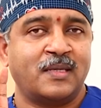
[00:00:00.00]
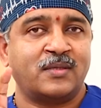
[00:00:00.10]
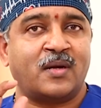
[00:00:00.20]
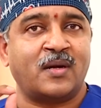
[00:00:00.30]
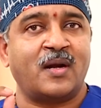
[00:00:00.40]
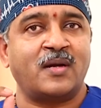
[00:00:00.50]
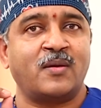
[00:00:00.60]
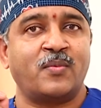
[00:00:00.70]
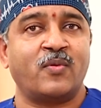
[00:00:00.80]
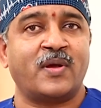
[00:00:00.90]
సో
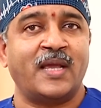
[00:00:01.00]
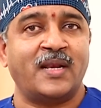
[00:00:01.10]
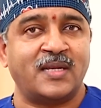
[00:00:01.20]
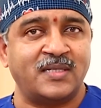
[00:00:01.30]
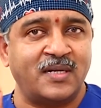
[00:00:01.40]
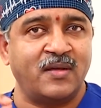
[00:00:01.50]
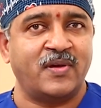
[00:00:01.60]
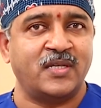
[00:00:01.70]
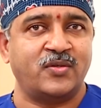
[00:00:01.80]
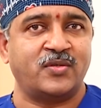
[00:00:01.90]
అట్లాంటప్పుడు ఒక ఎనర్జీ
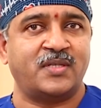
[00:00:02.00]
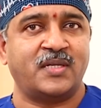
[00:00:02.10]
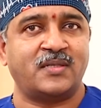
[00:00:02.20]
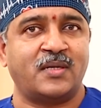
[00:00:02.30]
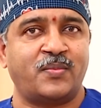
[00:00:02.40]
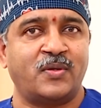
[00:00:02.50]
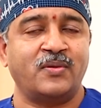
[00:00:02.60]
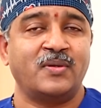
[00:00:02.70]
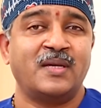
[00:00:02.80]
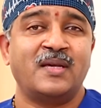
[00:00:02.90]
డివైస్ యూజ్ చేసినప్పుడు
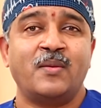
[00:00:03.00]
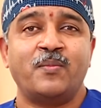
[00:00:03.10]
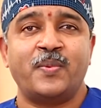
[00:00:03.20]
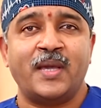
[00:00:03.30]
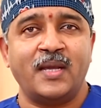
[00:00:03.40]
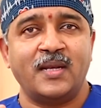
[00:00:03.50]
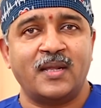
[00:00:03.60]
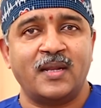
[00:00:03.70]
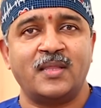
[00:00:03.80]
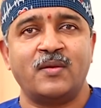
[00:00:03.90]
పెయిన్
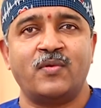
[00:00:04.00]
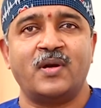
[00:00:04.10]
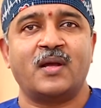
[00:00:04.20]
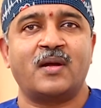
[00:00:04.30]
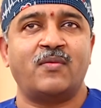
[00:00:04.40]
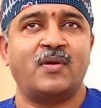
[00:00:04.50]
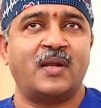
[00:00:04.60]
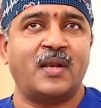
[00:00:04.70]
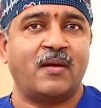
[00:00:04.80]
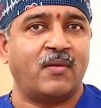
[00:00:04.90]
అనేది ఉండక
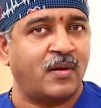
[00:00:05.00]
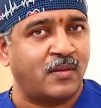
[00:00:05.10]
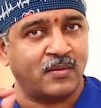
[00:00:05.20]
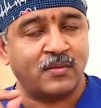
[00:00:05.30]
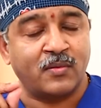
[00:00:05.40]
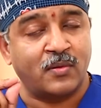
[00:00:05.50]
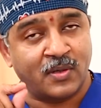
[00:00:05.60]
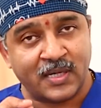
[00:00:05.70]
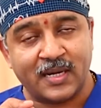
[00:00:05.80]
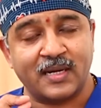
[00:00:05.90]
ఉండనే ఉండదు
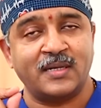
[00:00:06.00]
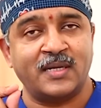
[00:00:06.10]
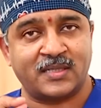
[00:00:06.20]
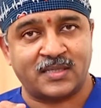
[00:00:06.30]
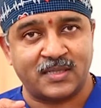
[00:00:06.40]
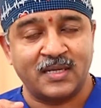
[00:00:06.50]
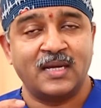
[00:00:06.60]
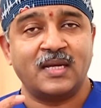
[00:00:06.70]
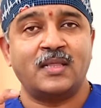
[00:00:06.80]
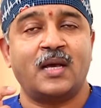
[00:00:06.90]
ఓకే ఎస్
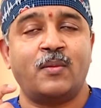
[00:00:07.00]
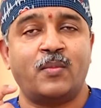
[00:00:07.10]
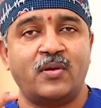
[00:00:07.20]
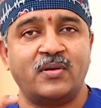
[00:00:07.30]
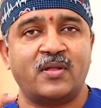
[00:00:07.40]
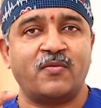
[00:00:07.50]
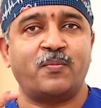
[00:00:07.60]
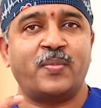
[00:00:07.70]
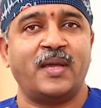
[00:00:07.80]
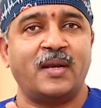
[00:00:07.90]
ద అమౌంట్ ఆఫ్
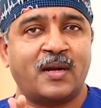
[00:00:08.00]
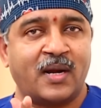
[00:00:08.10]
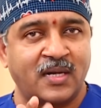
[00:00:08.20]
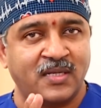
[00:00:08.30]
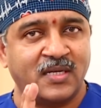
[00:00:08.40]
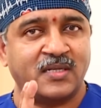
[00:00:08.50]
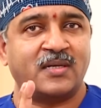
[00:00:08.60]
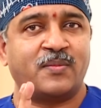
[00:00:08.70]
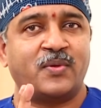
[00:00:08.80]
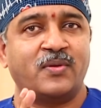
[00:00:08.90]
పెయిన్ కట్
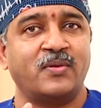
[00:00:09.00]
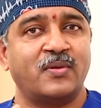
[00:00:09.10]
చేసినప్పుడు